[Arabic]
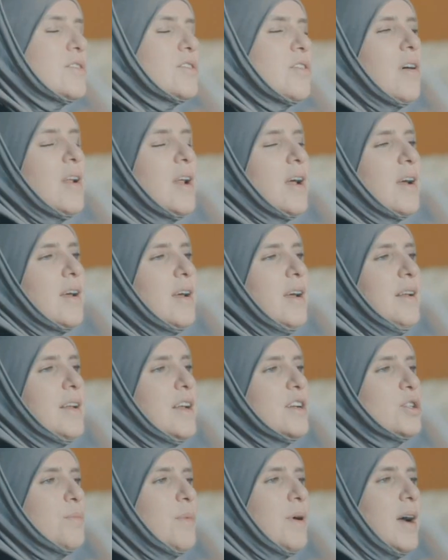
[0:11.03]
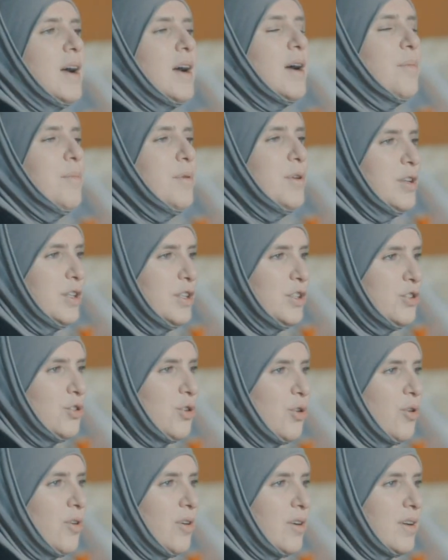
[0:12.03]
صارخ إحنا يا جماعة
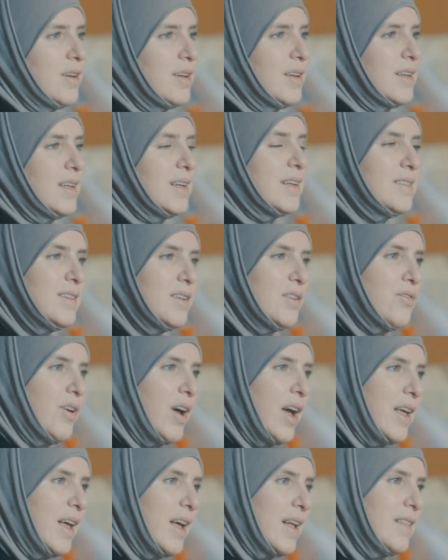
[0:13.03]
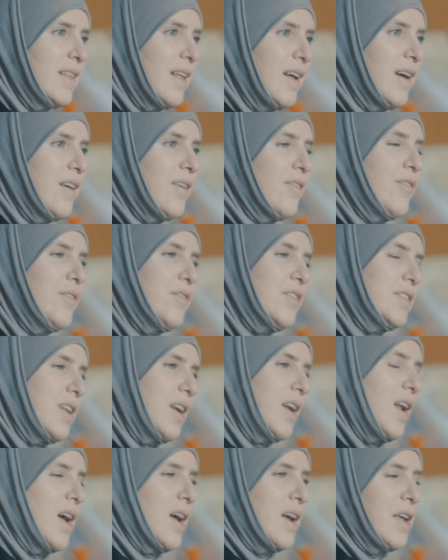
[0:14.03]
بنعيشه كتير في حياتنا في
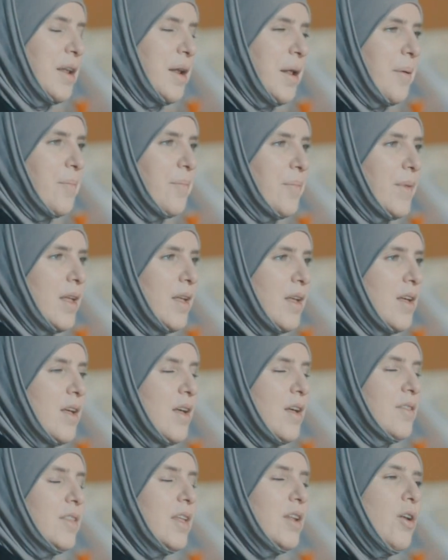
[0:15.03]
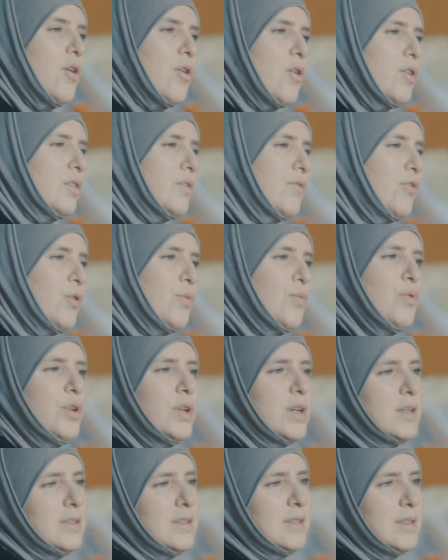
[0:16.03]
الفترة الأخيرة تناقض في
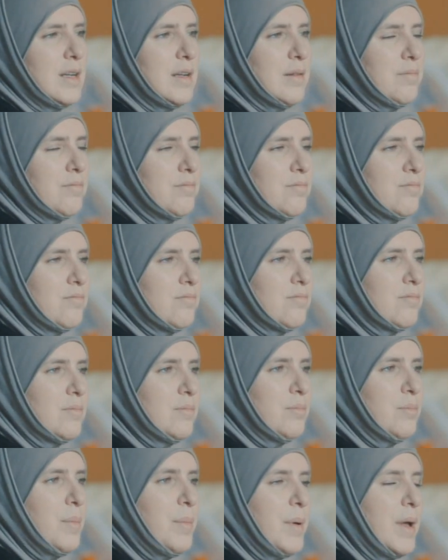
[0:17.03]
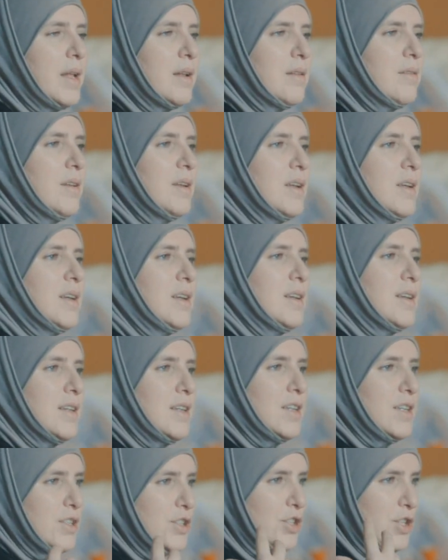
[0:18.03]
أمور كتيرة ما بين
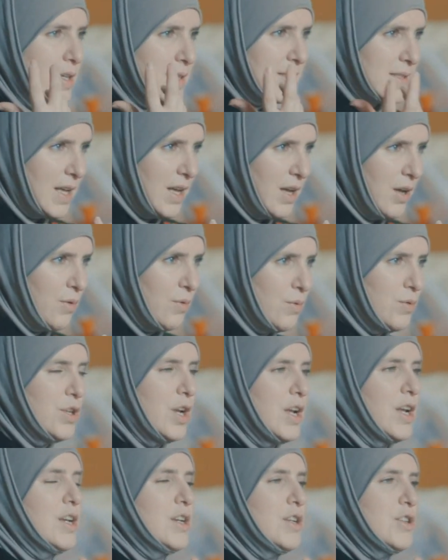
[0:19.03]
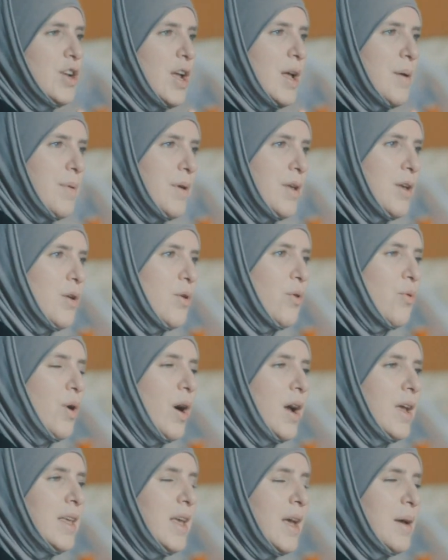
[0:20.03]
شيء صح وشيء إيجابي
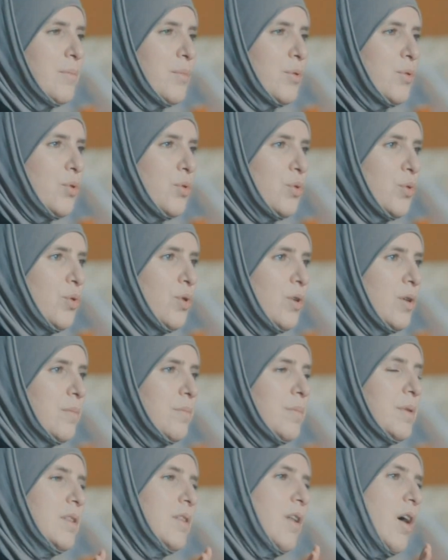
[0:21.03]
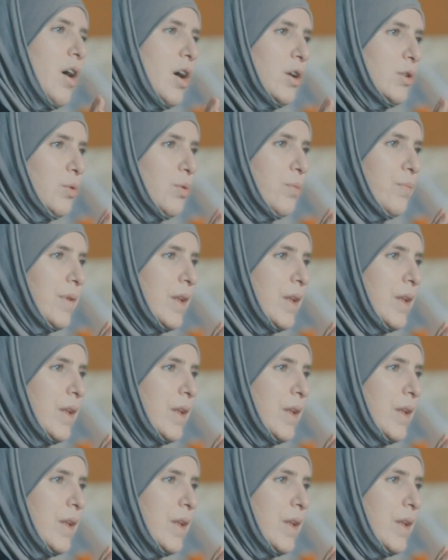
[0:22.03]
أيام بكونوا بتناقضوا